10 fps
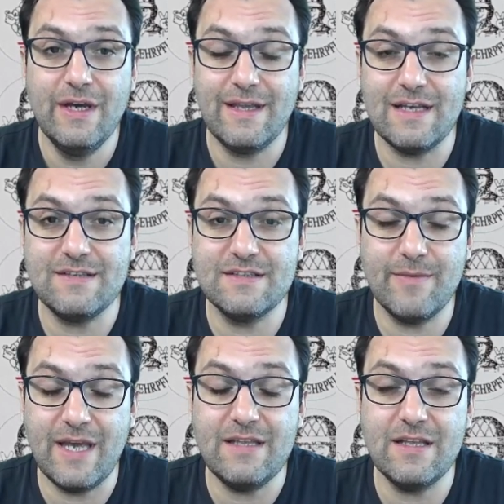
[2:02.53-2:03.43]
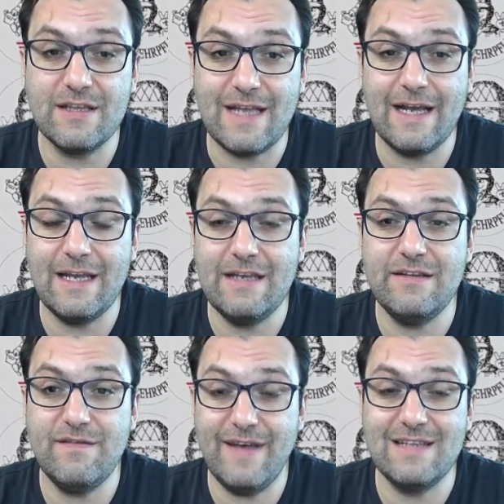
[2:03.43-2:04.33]
dass das am Ende der Tage nicht
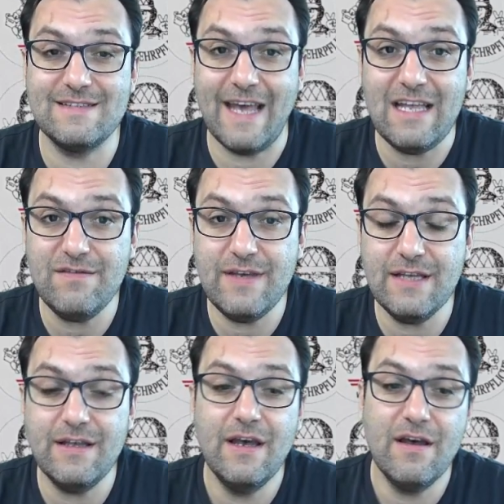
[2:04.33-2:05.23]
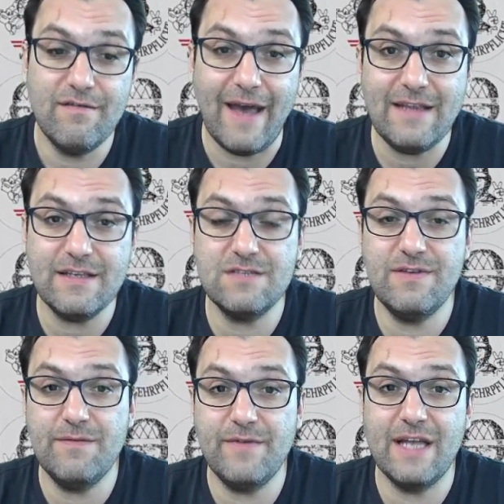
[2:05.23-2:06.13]
die Welt sein wird. Weiters
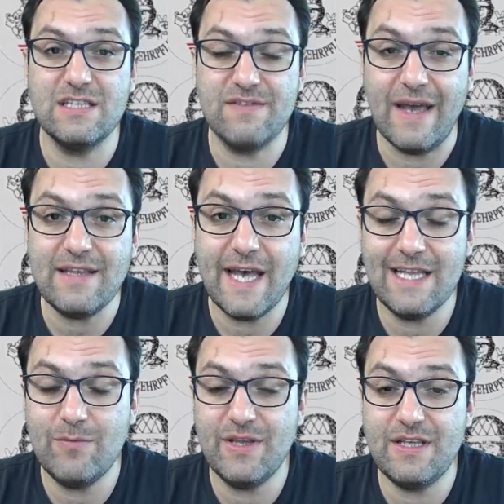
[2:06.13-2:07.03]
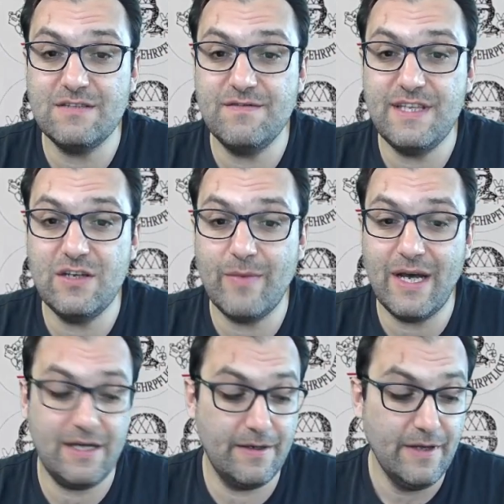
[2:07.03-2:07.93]
werden wir einen Zweiteiler bei diesem Video Video
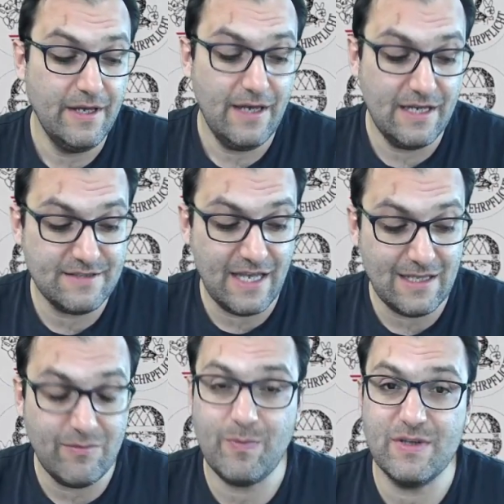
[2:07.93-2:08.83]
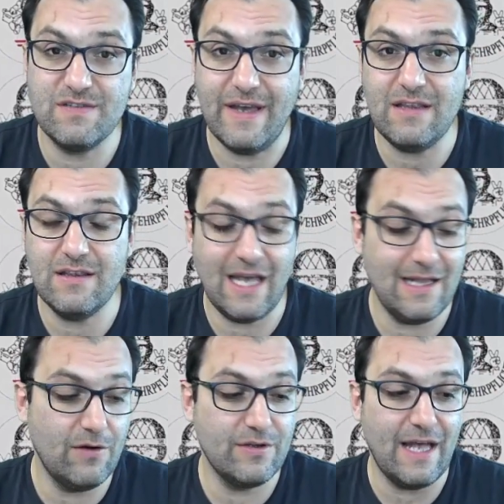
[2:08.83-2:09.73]
machen. Es geht nämlich beim zweiten Teil
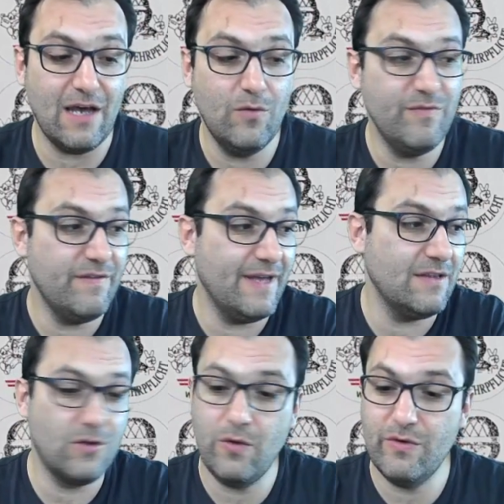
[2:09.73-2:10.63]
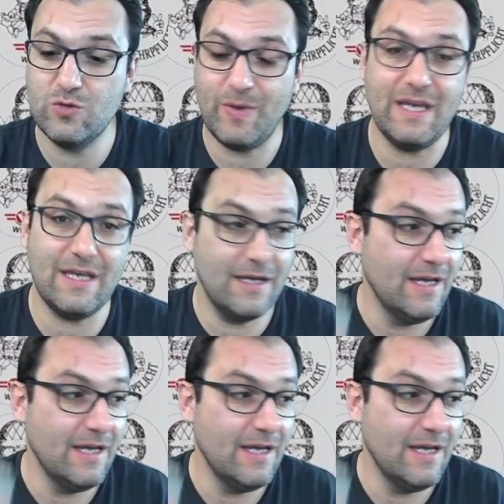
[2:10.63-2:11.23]
auch darum, wir werden darüber sprechen,